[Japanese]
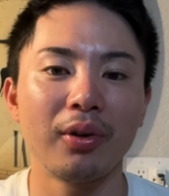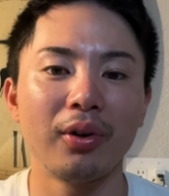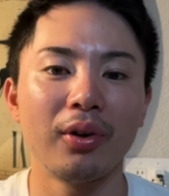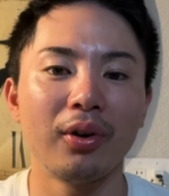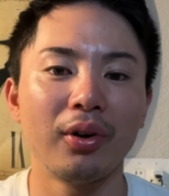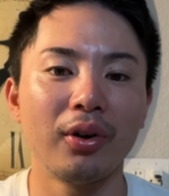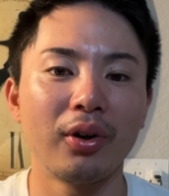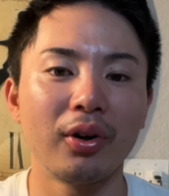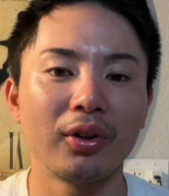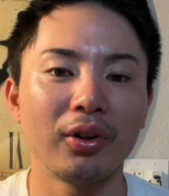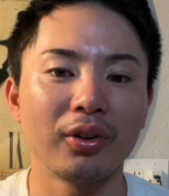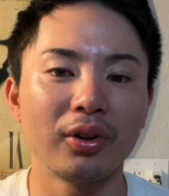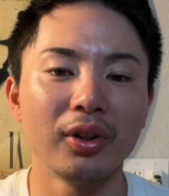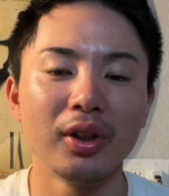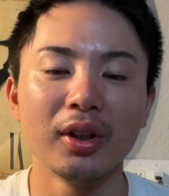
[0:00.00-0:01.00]

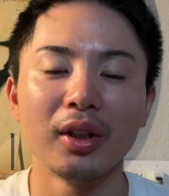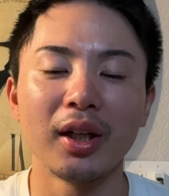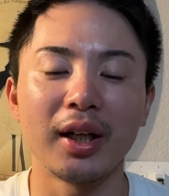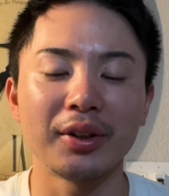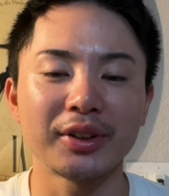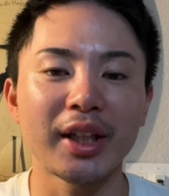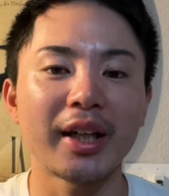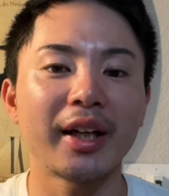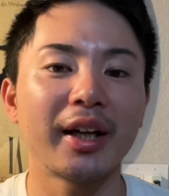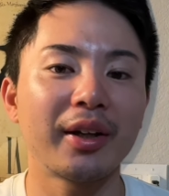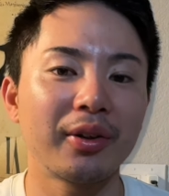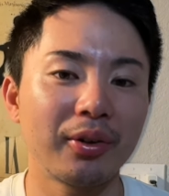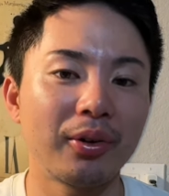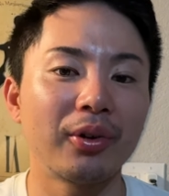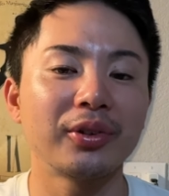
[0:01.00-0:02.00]
おあの、采
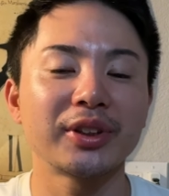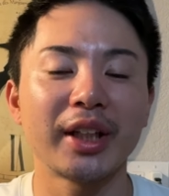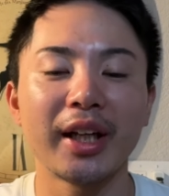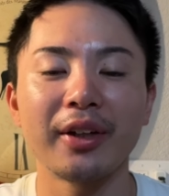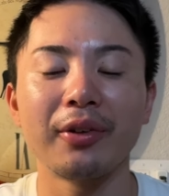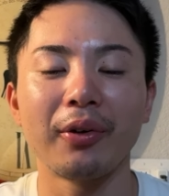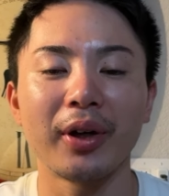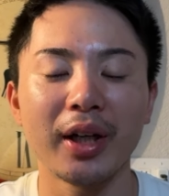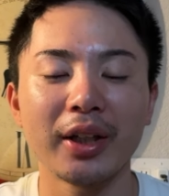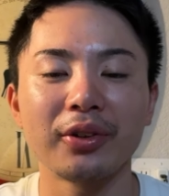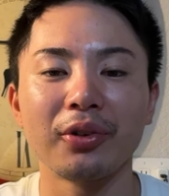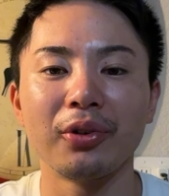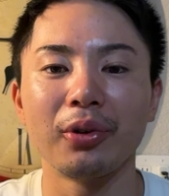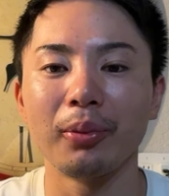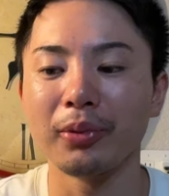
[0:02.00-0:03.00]
配をされるのかな
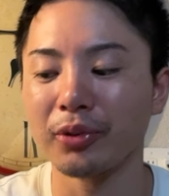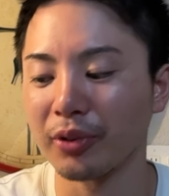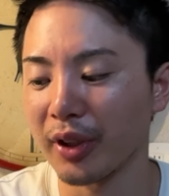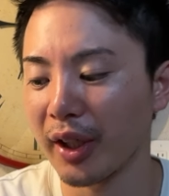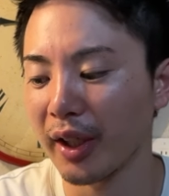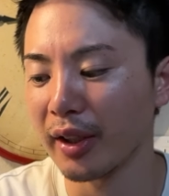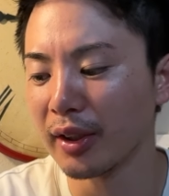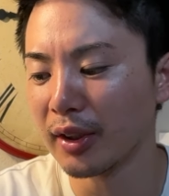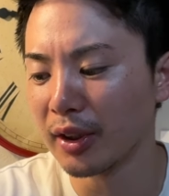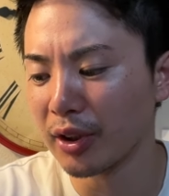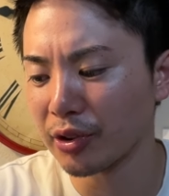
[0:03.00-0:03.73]
というふうに思うので、